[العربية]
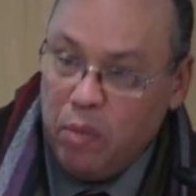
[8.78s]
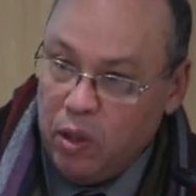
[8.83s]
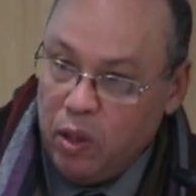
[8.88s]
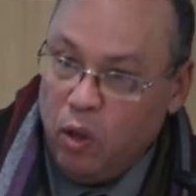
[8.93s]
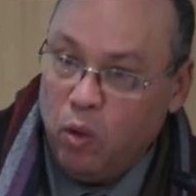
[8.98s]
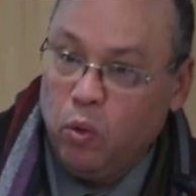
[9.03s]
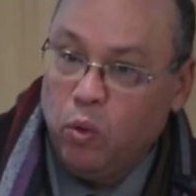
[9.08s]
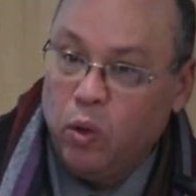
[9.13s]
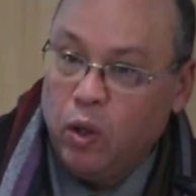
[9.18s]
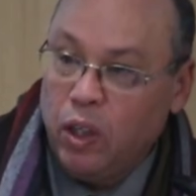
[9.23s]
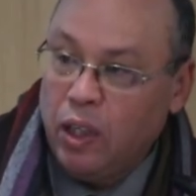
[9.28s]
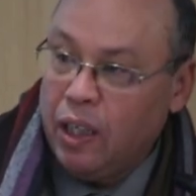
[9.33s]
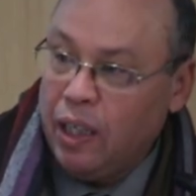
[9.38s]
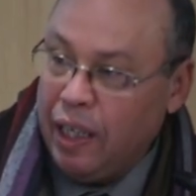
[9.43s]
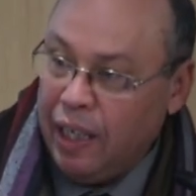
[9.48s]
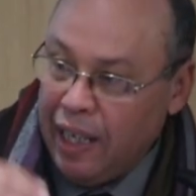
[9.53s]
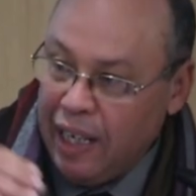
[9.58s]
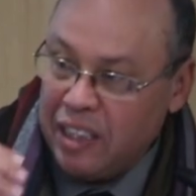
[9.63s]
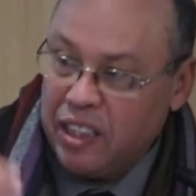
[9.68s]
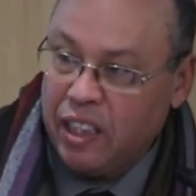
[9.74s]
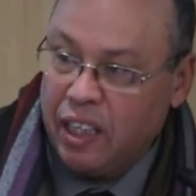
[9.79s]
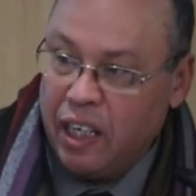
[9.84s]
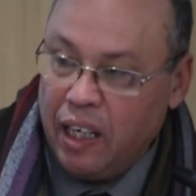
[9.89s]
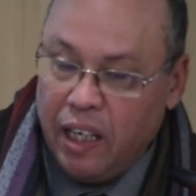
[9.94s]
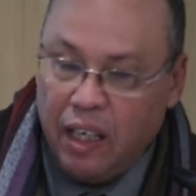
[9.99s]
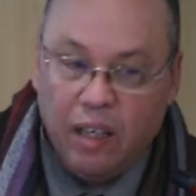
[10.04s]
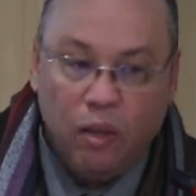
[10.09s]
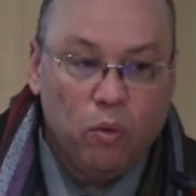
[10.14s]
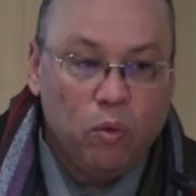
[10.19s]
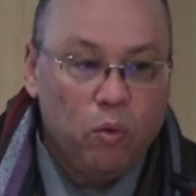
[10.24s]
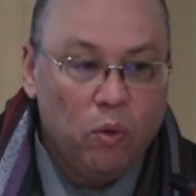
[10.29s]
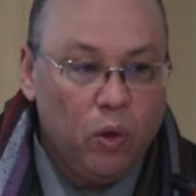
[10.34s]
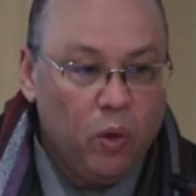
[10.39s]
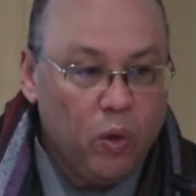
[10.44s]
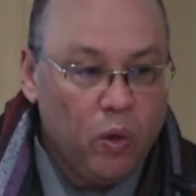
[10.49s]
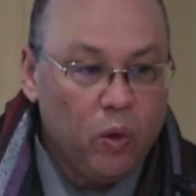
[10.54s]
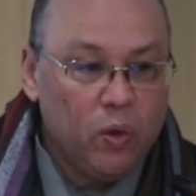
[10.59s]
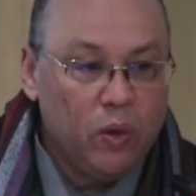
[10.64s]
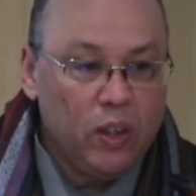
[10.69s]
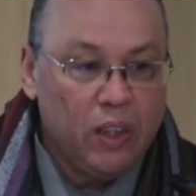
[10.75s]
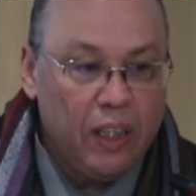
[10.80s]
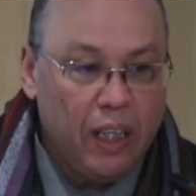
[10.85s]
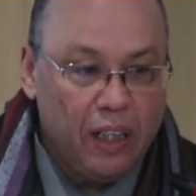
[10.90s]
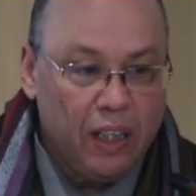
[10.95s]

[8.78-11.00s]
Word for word: ورشه من مجموعه ورشات اللي